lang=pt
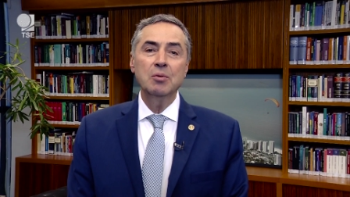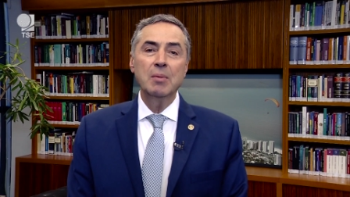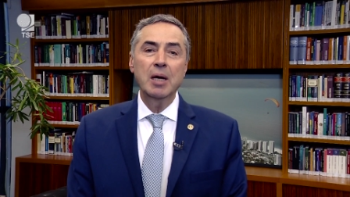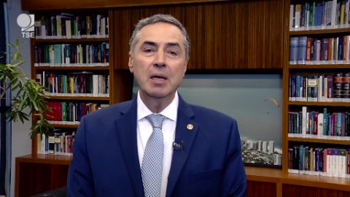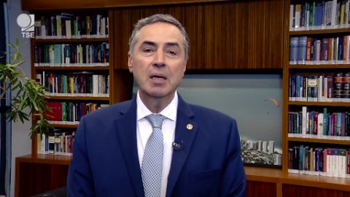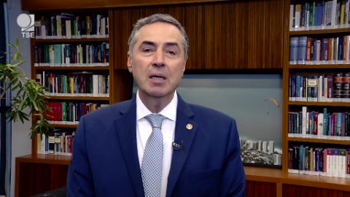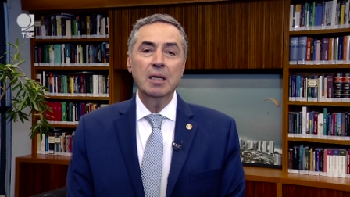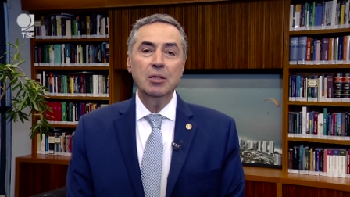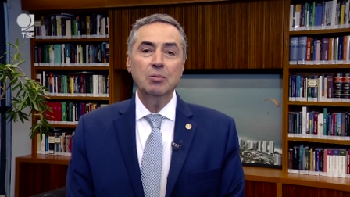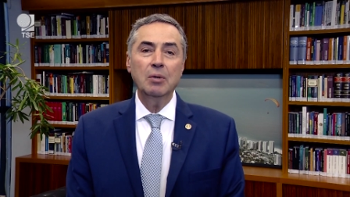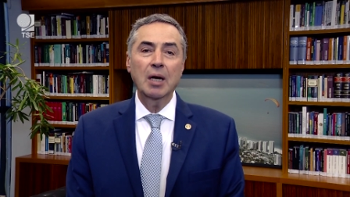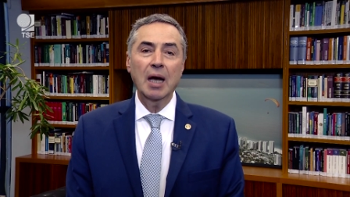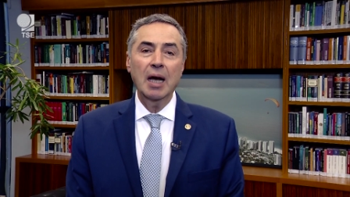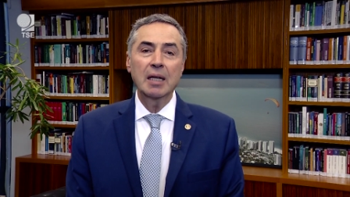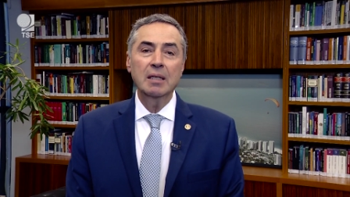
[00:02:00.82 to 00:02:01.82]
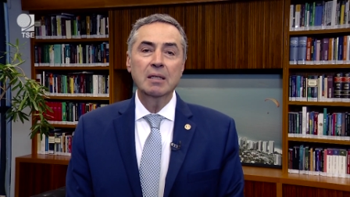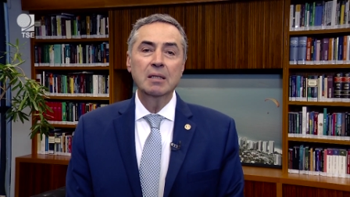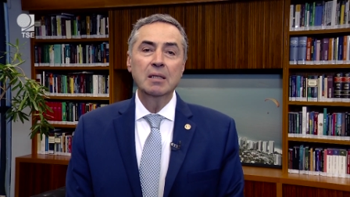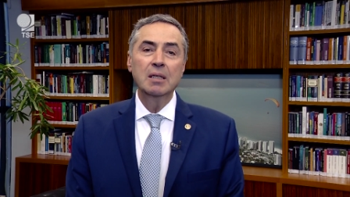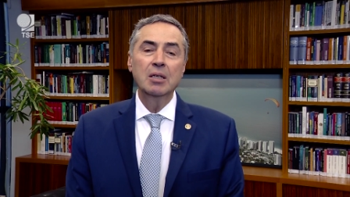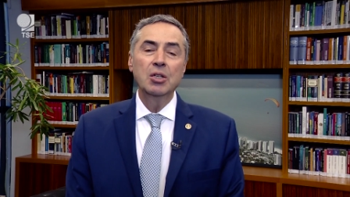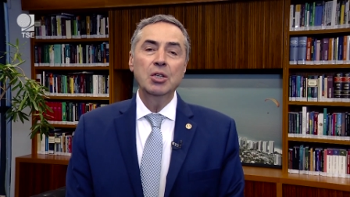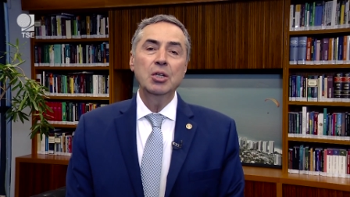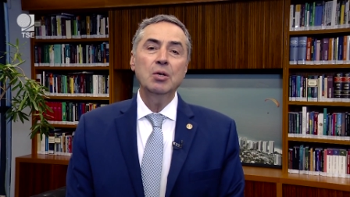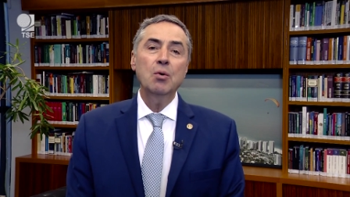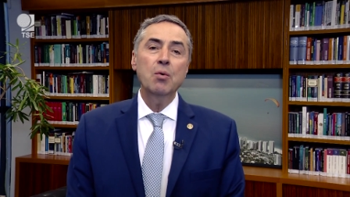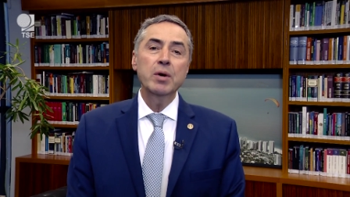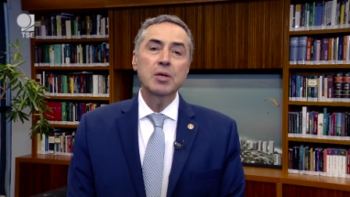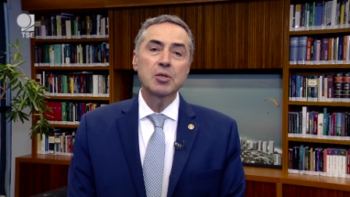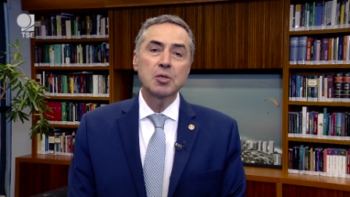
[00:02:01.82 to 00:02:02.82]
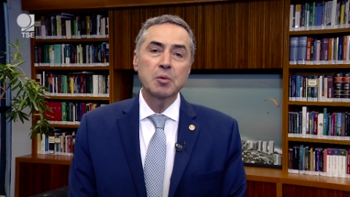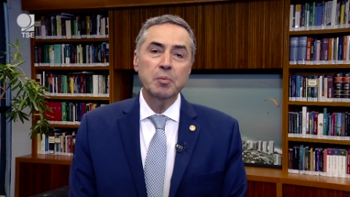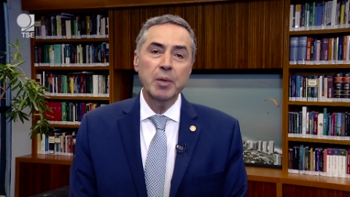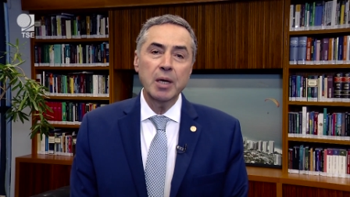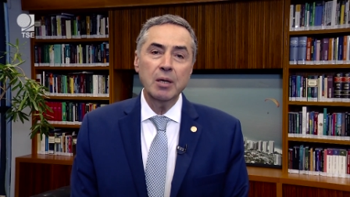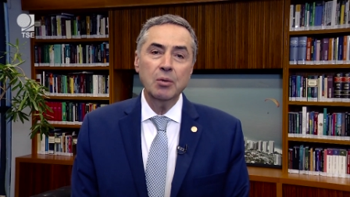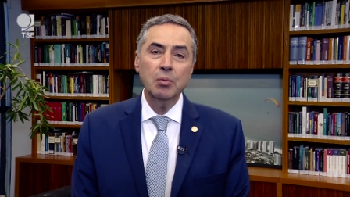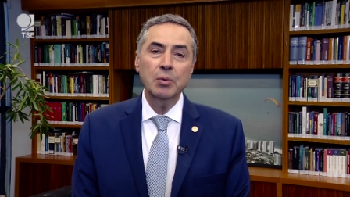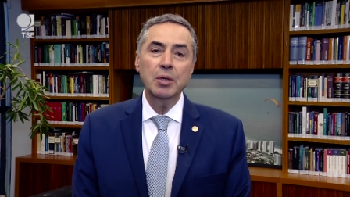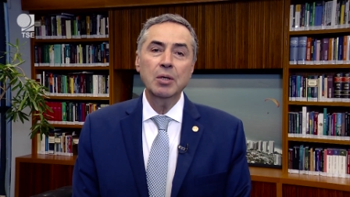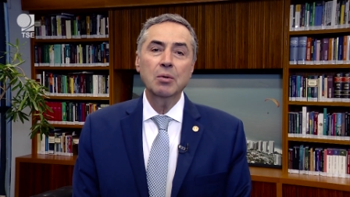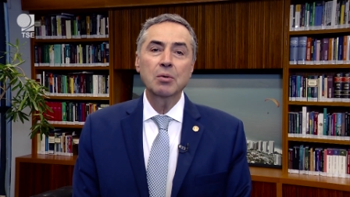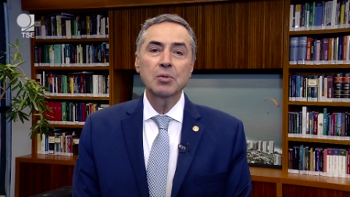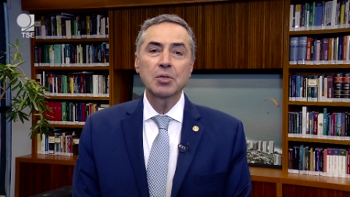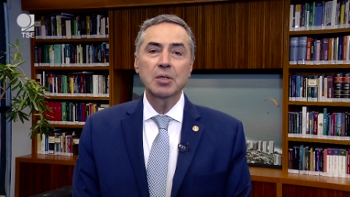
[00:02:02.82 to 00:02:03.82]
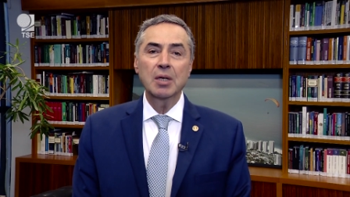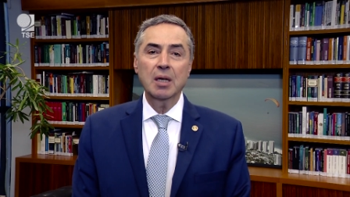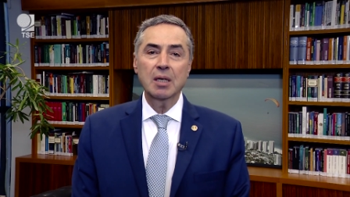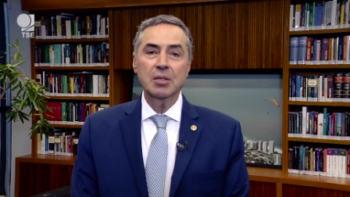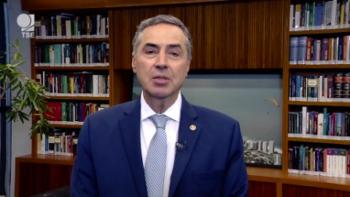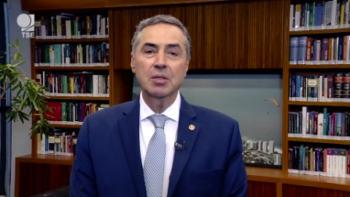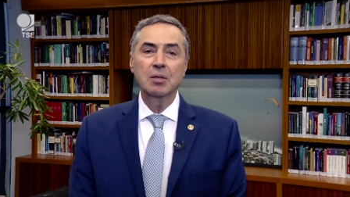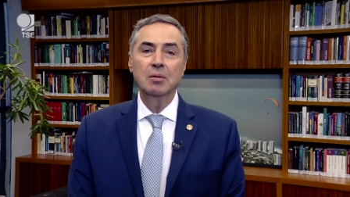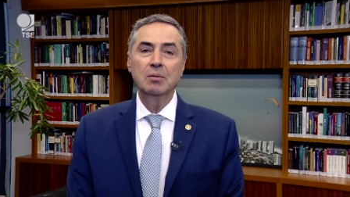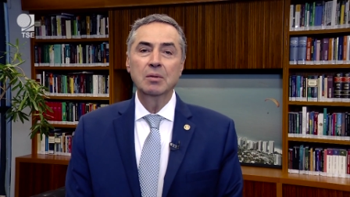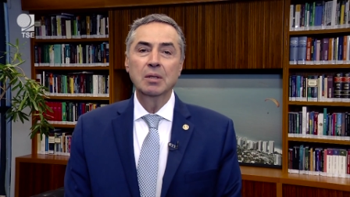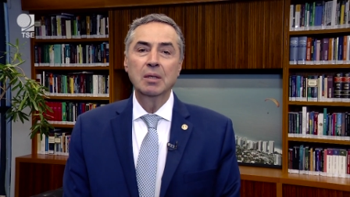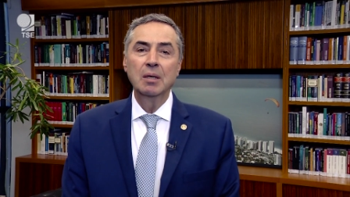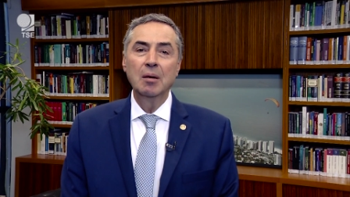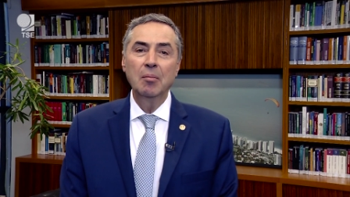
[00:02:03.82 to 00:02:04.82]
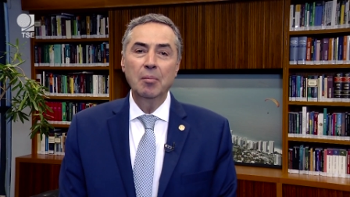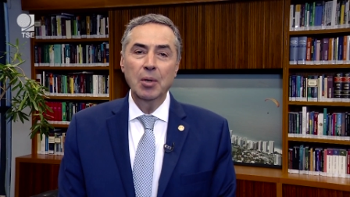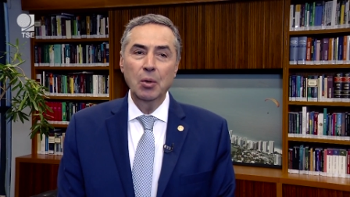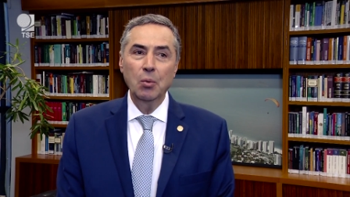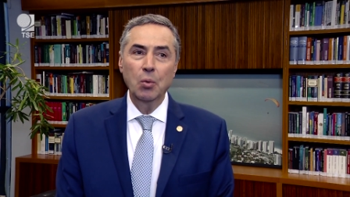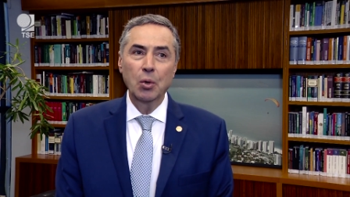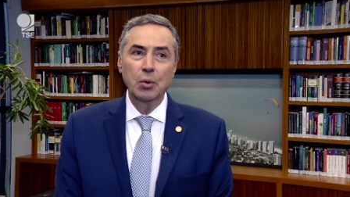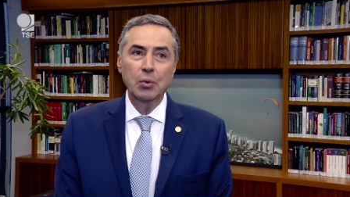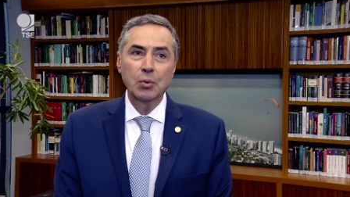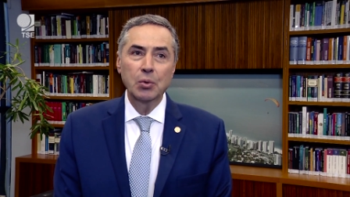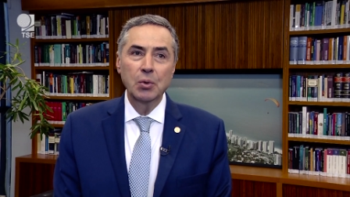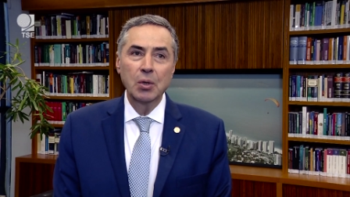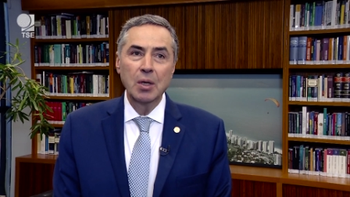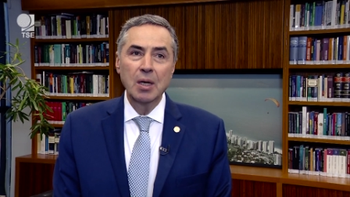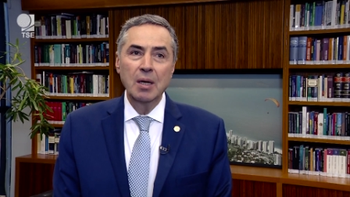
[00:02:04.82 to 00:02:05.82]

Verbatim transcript: de maneira educada e com respeito e consideração pelo outro.